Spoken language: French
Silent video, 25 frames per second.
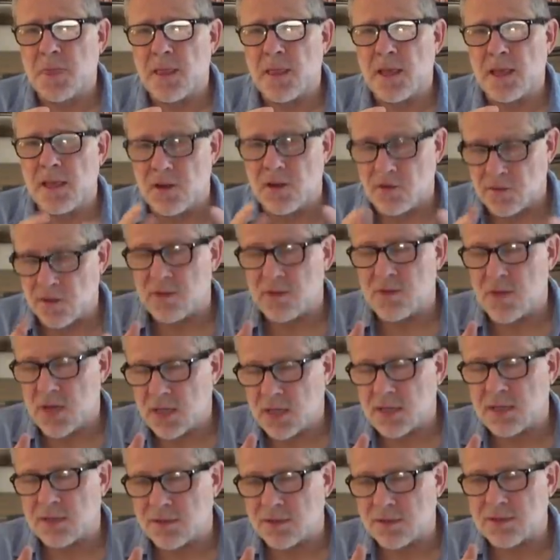et on va
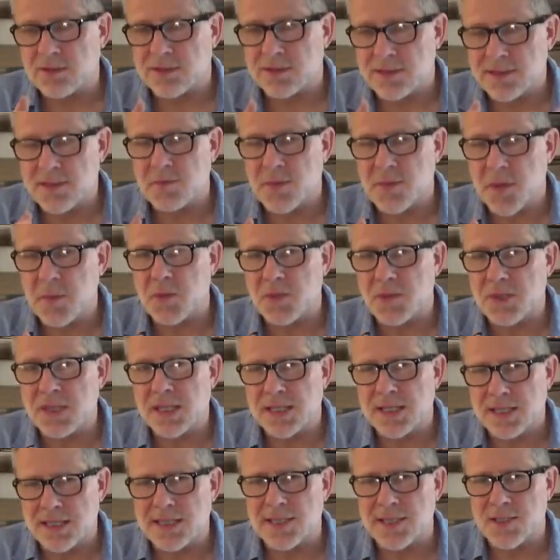voir que c'est pas
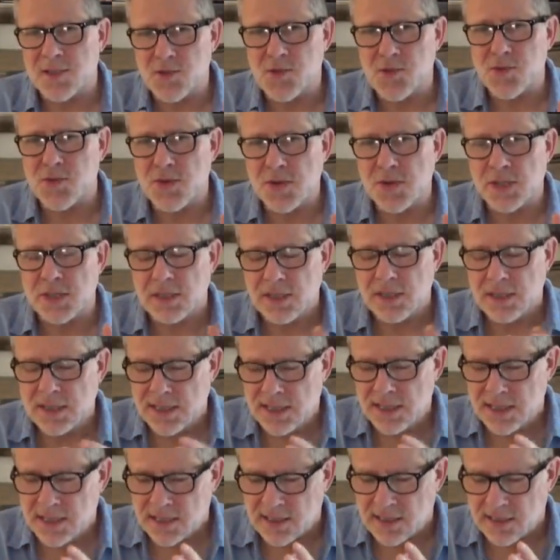peut-être, c'est sûr,
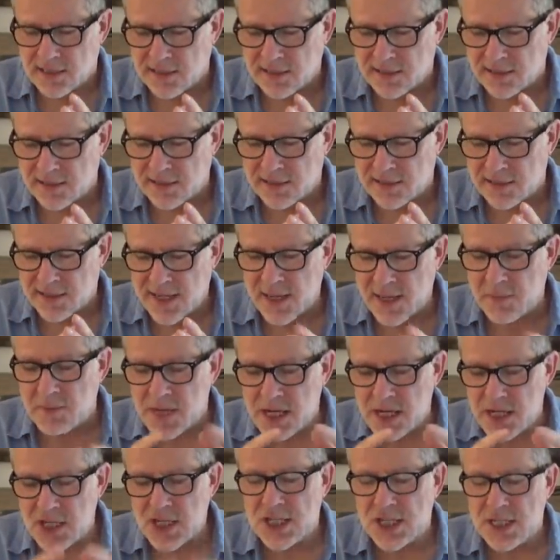euh, la
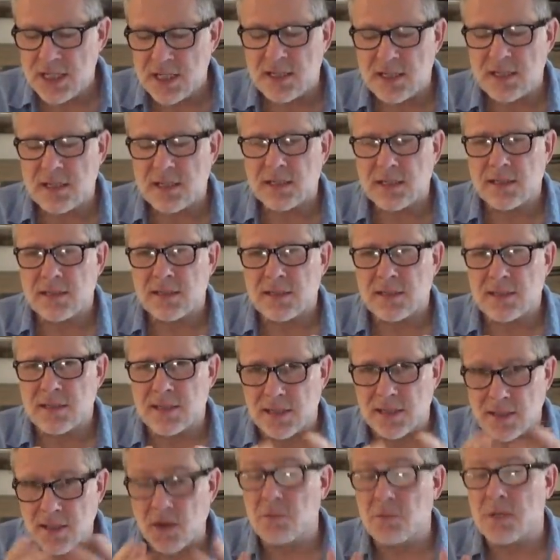Belgique,
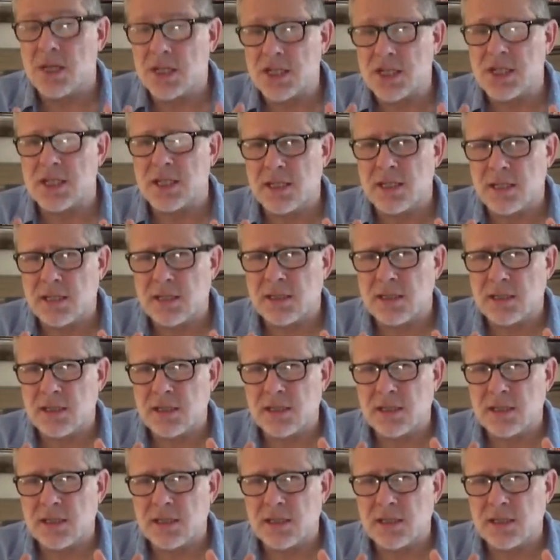c'est en Belgique